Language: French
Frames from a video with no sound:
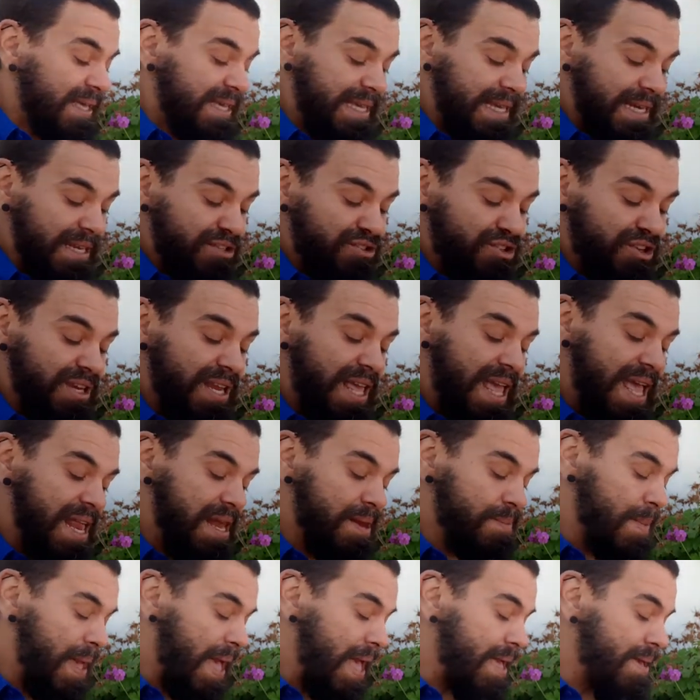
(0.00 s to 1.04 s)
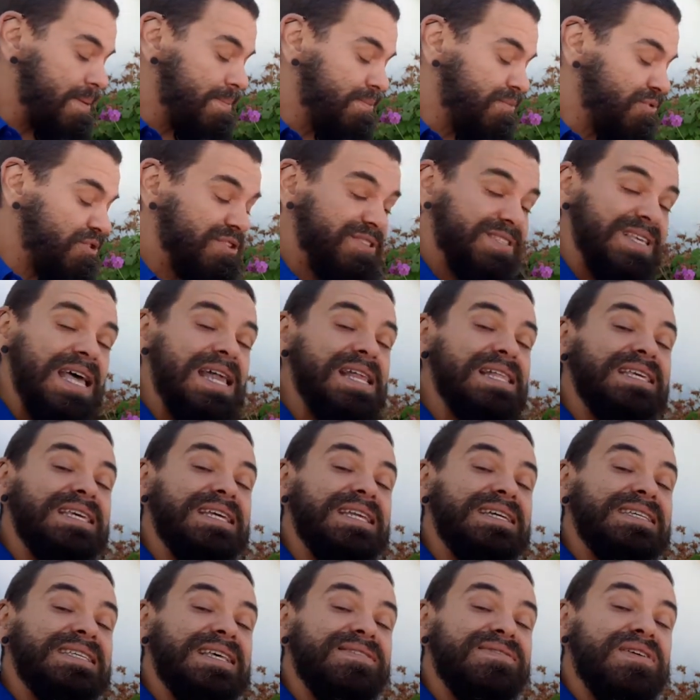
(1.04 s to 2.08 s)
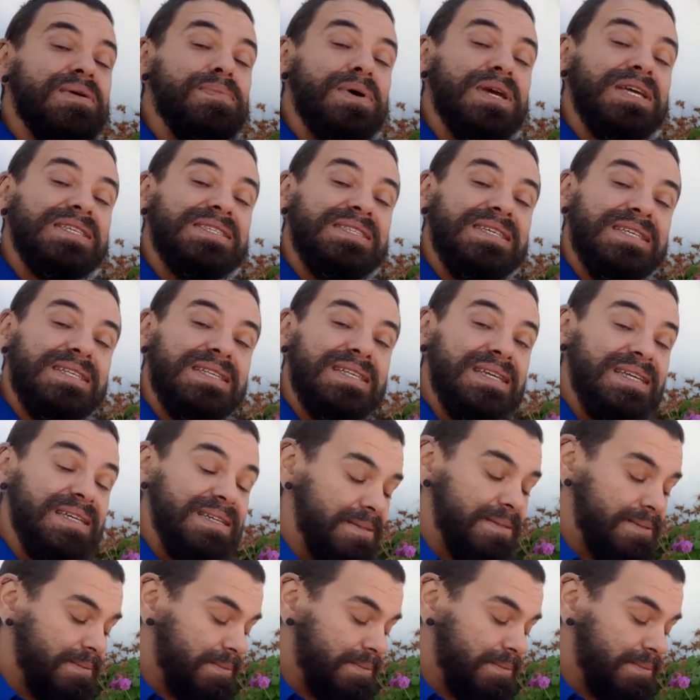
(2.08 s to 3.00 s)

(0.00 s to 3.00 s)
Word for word: qui les tenaient elles-mêmes de celles qui les avaient précédées.